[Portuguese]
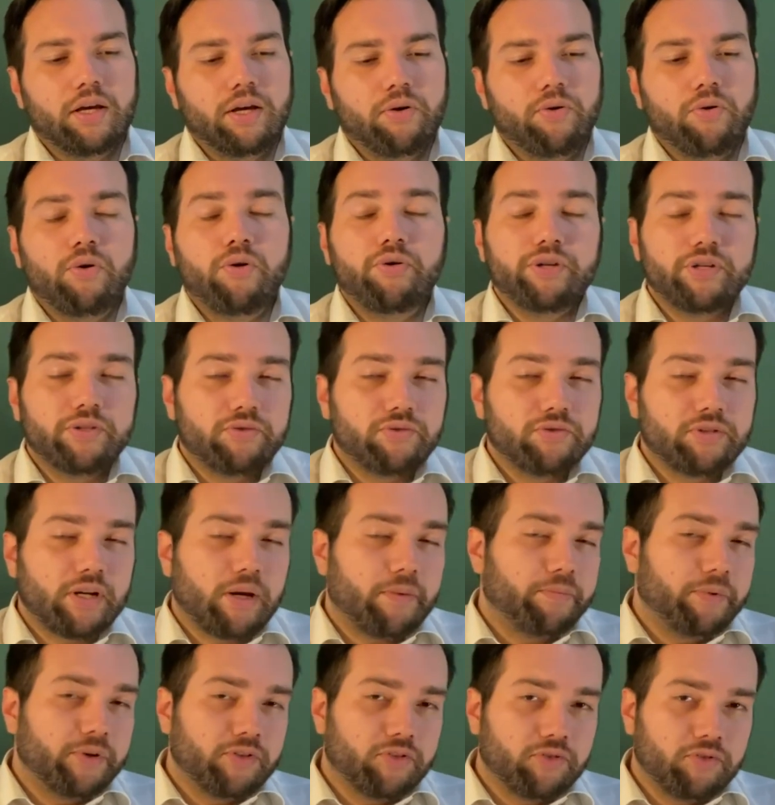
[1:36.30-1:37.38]
Eu conheço já
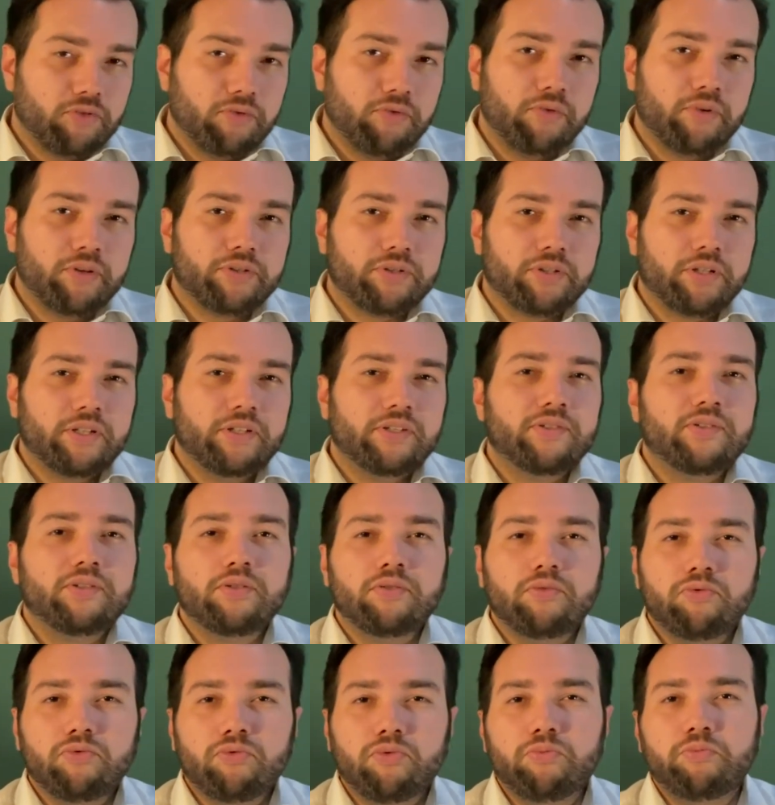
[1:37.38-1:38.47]
pessoas que, se
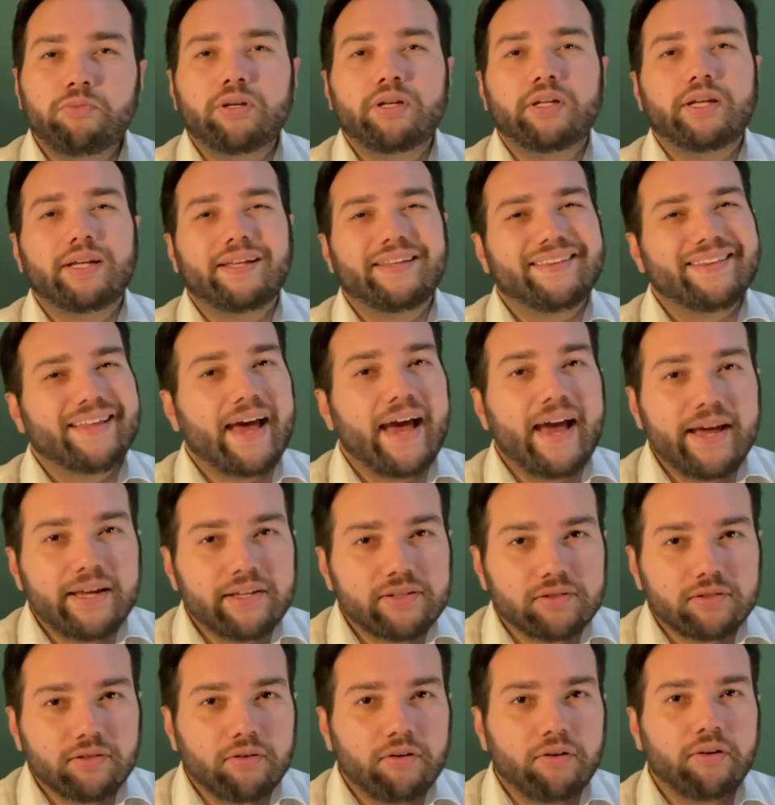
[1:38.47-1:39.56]
não dormirem
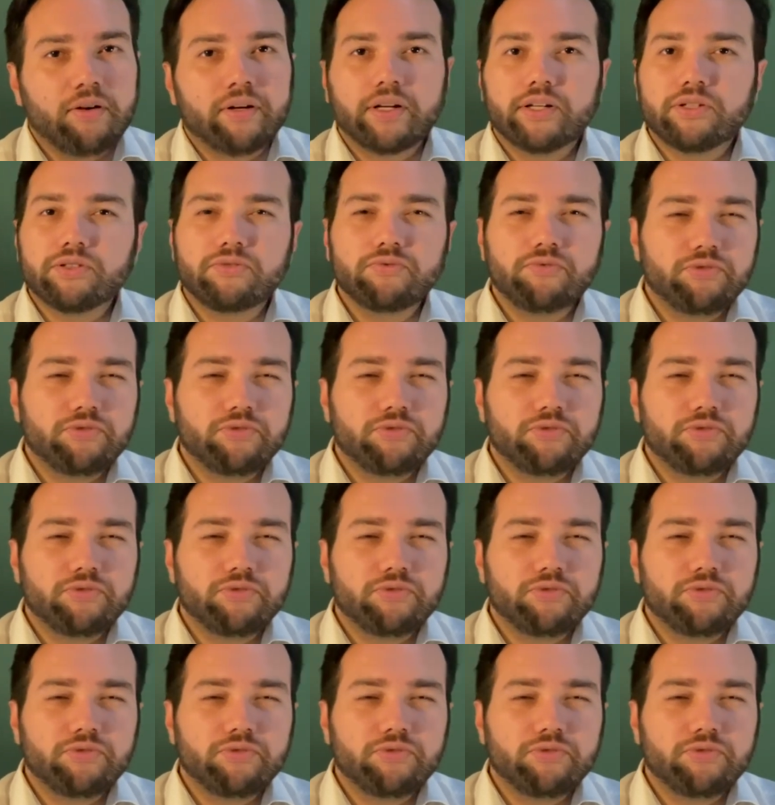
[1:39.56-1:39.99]
10 horas,